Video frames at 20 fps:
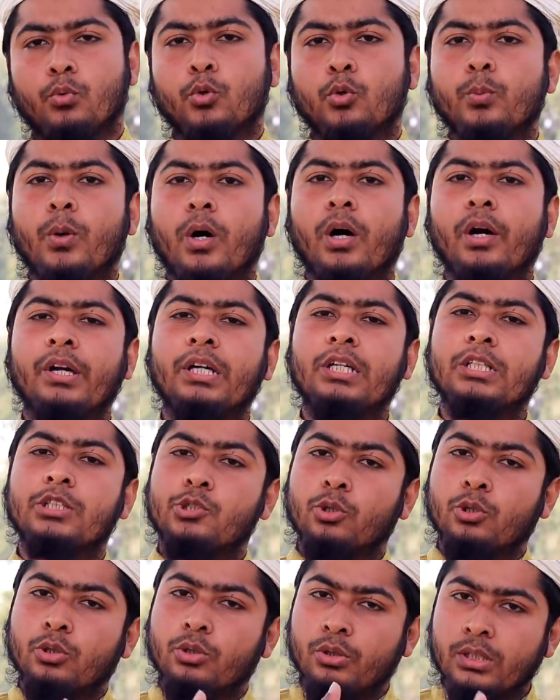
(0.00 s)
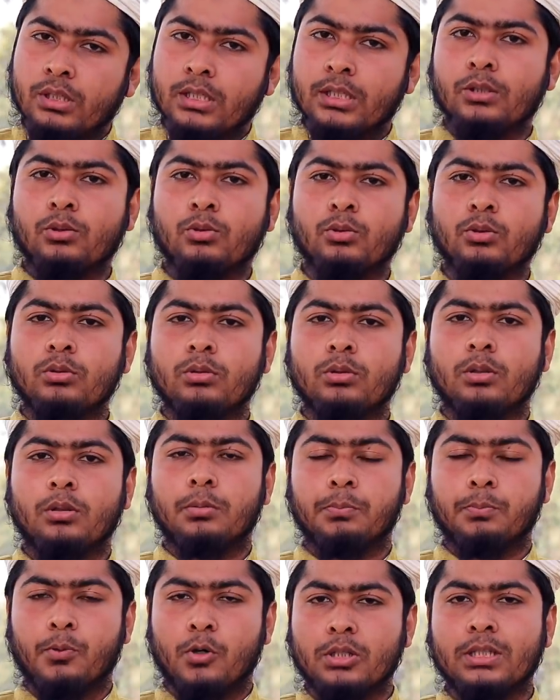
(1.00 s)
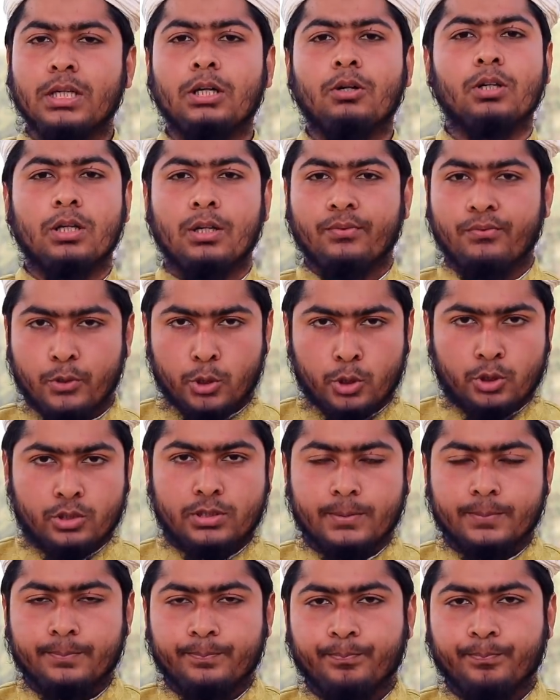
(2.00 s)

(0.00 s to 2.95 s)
উভয়ের জন্যই কিন্তু পর্দা করা ফরজ